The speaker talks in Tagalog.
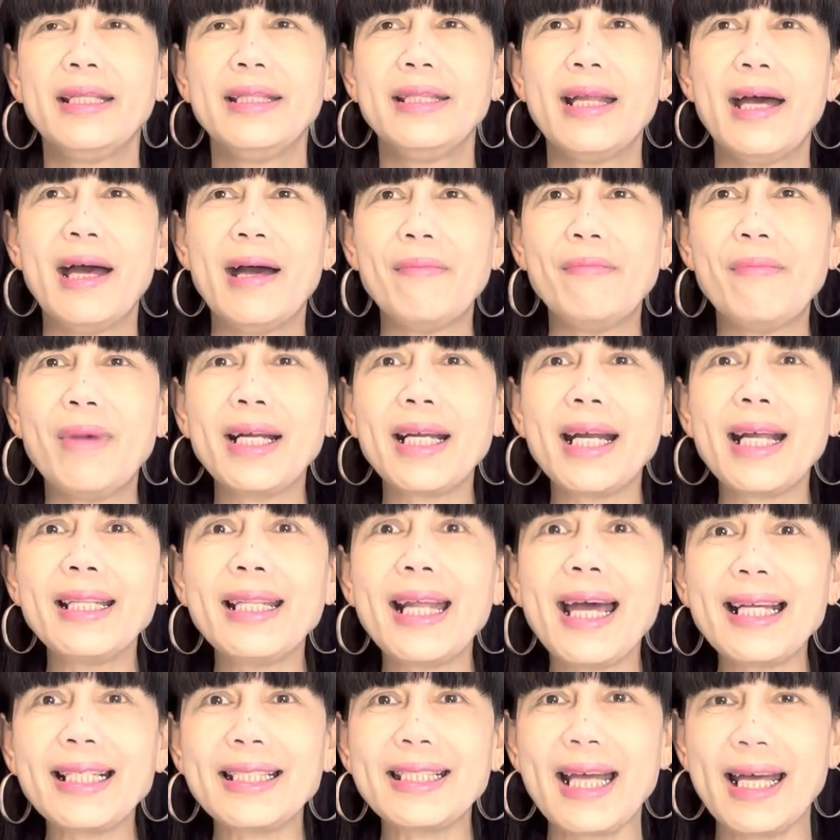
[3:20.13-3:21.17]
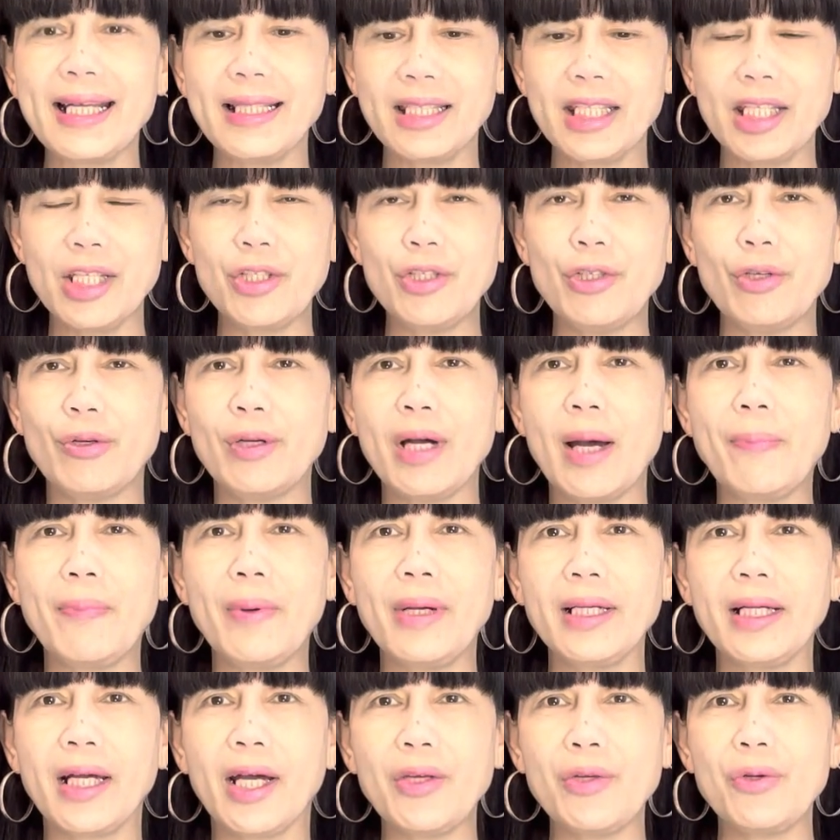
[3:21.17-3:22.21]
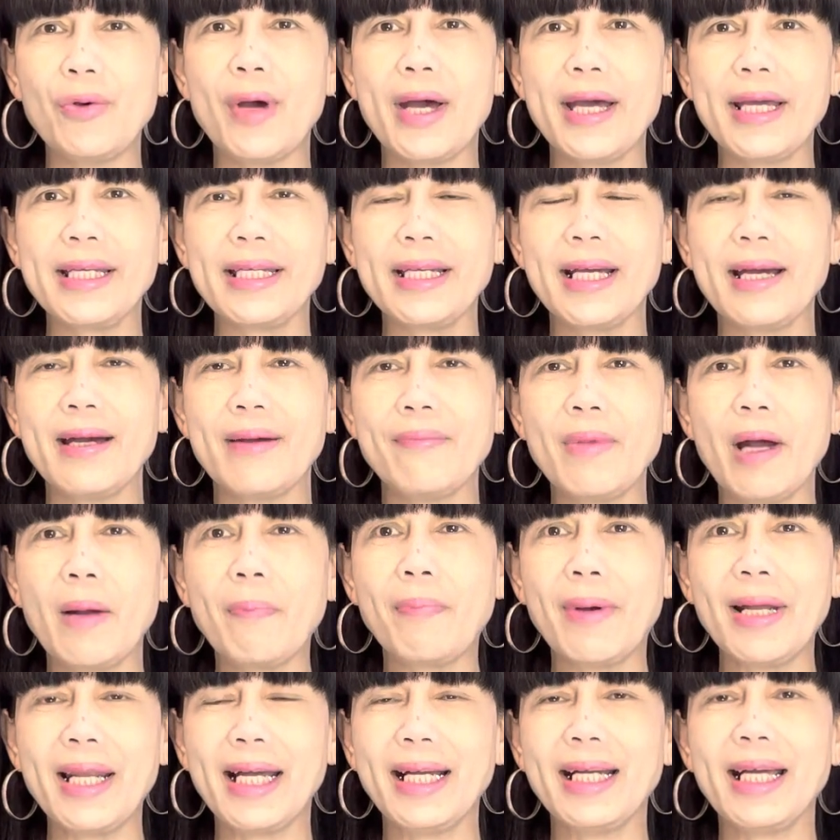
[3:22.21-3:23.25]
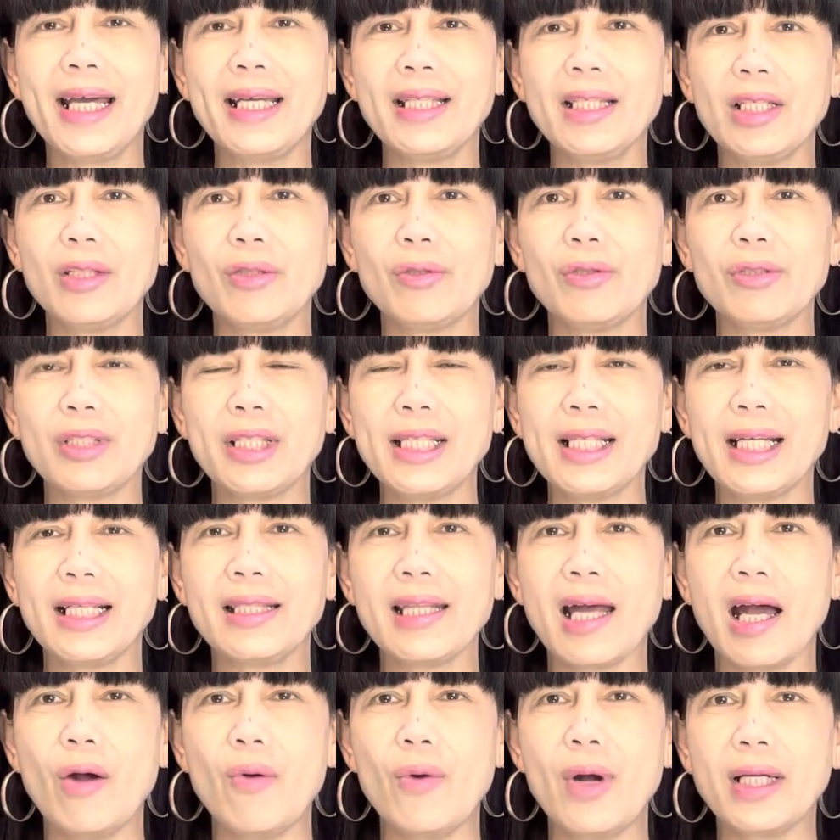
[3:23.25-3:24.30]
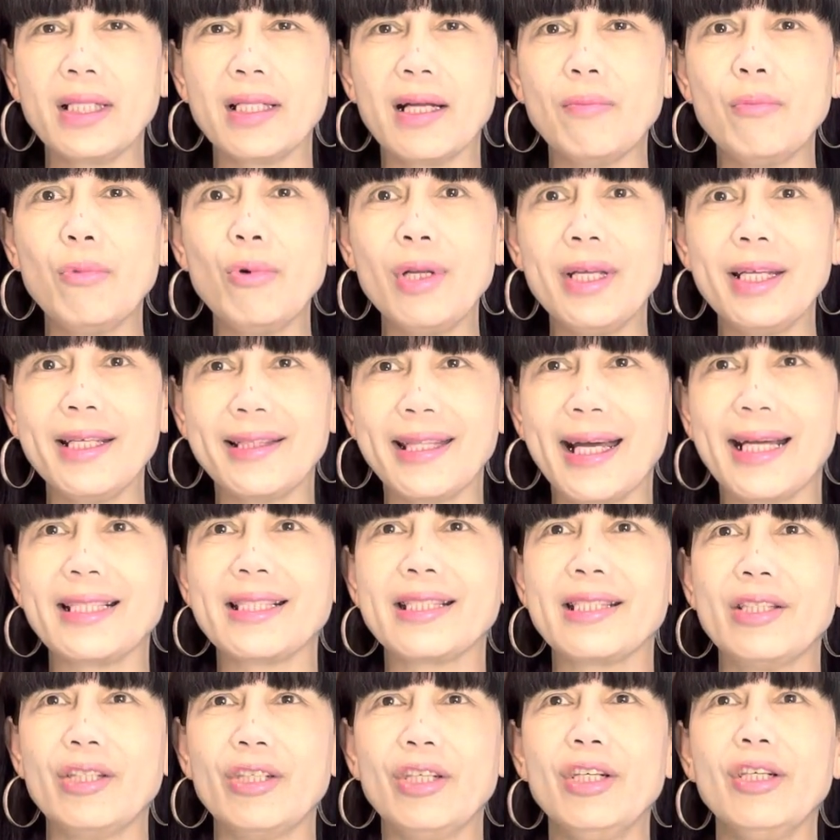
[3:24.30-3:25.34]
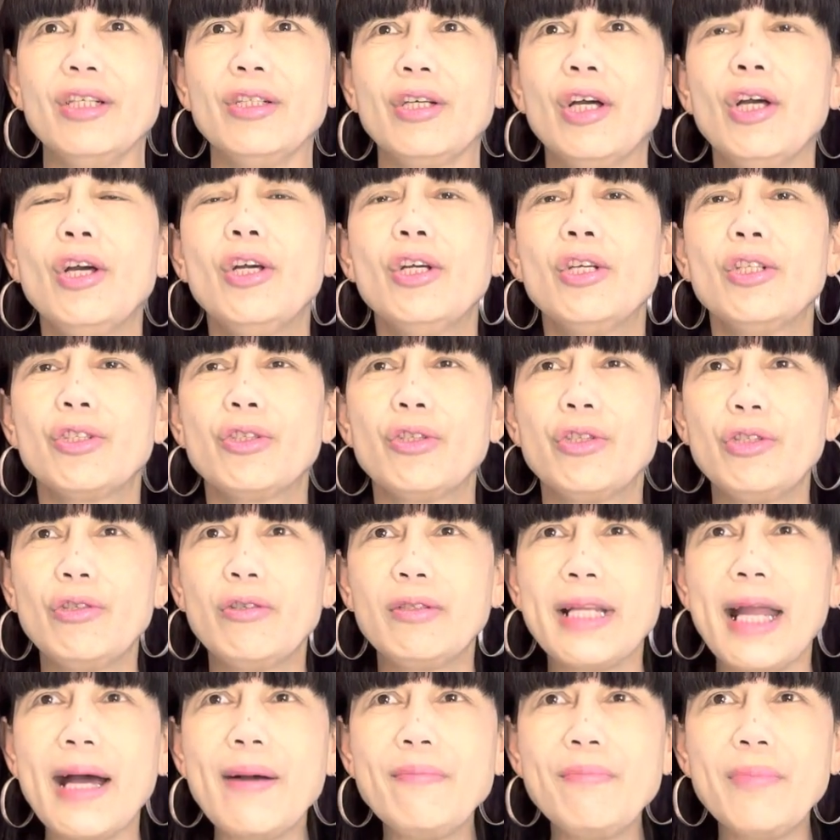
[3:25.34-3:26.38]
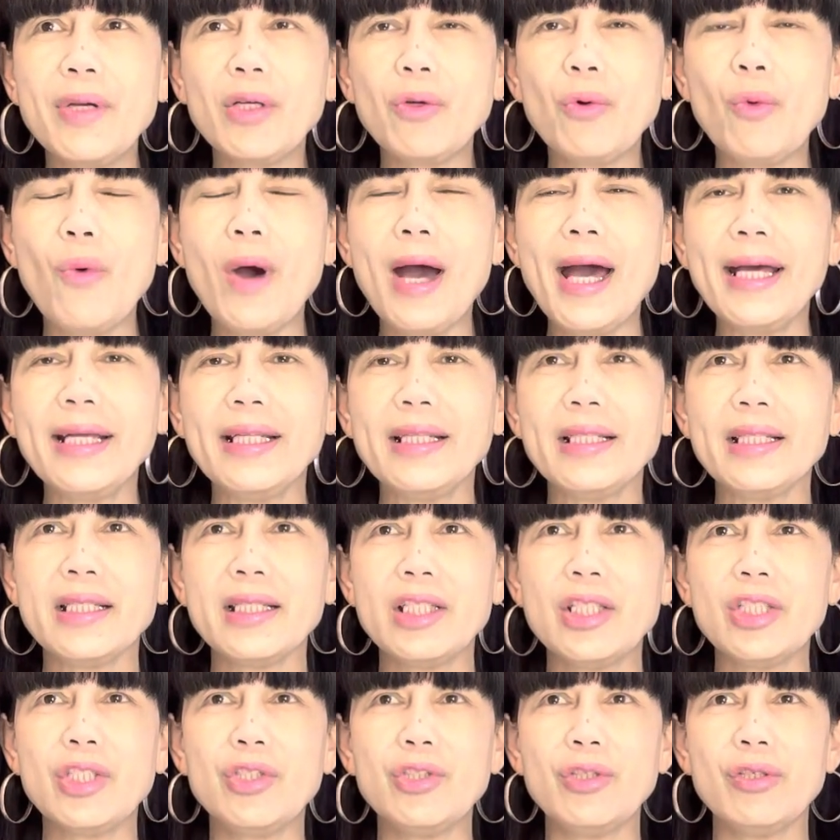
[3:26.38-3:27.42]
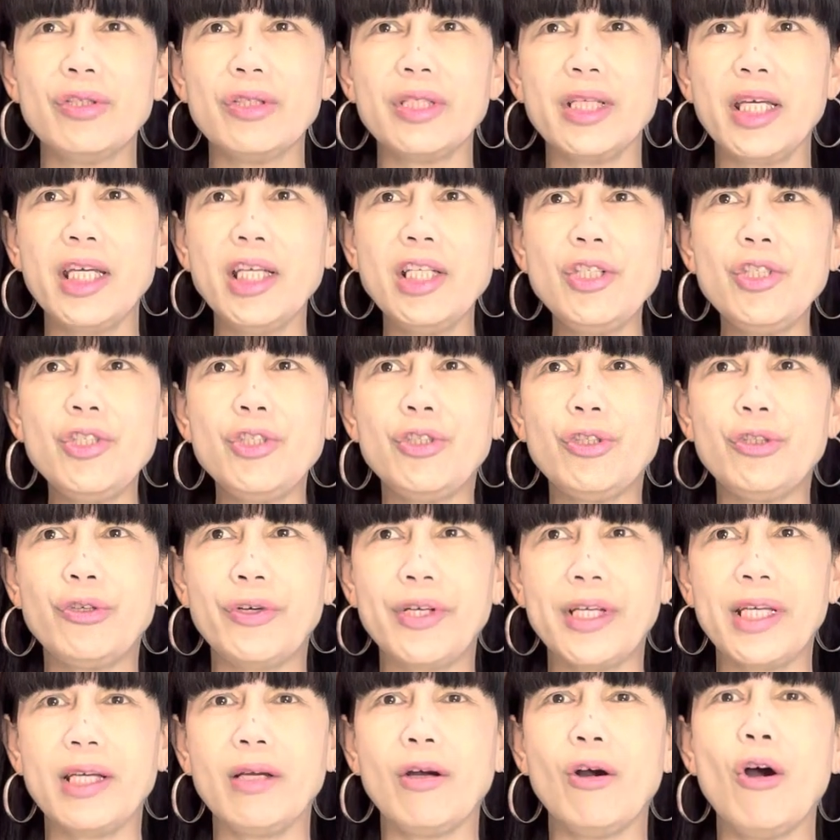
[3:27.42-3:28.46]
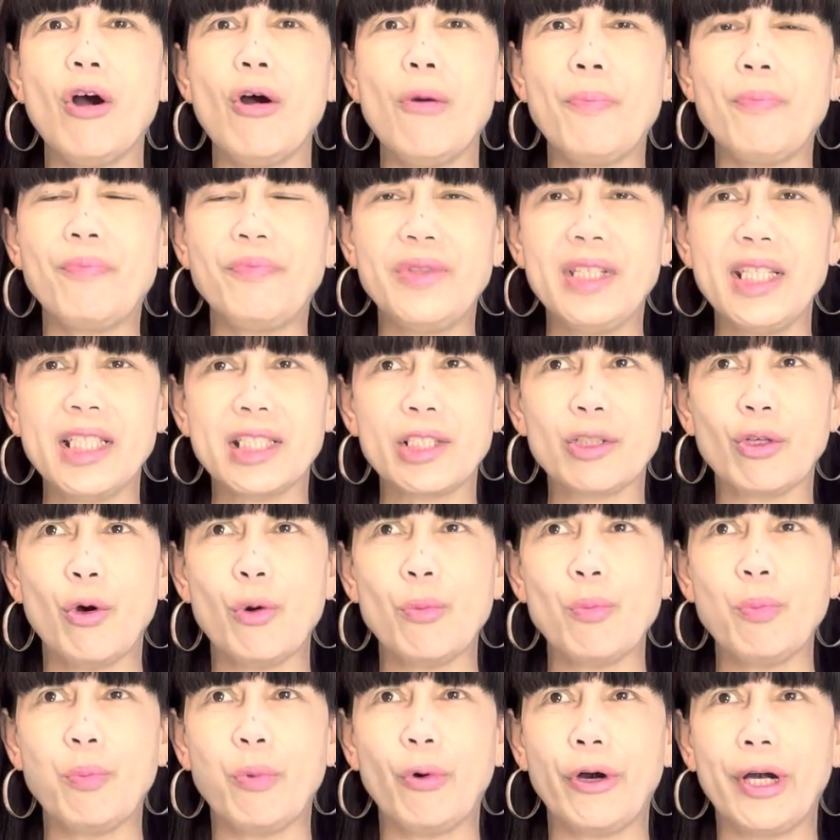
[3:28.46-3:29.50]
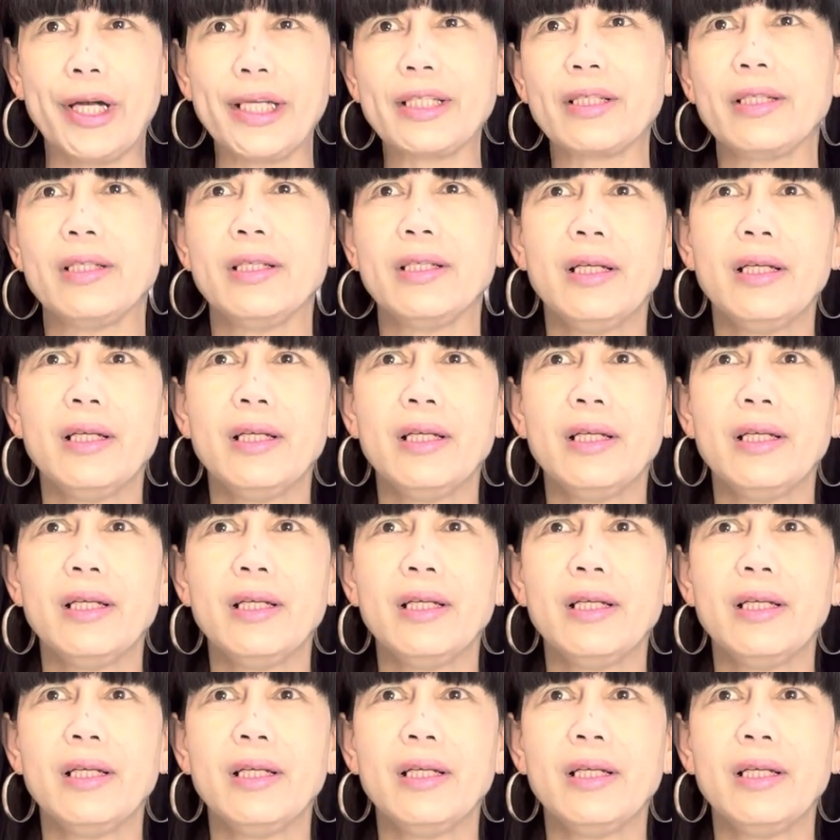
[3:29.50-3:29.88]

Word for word: na maranasan ninyo kapag kayo ay uh, magpalagay nitong tinatawag na bulitas no so yung number one is yung injury of discomfort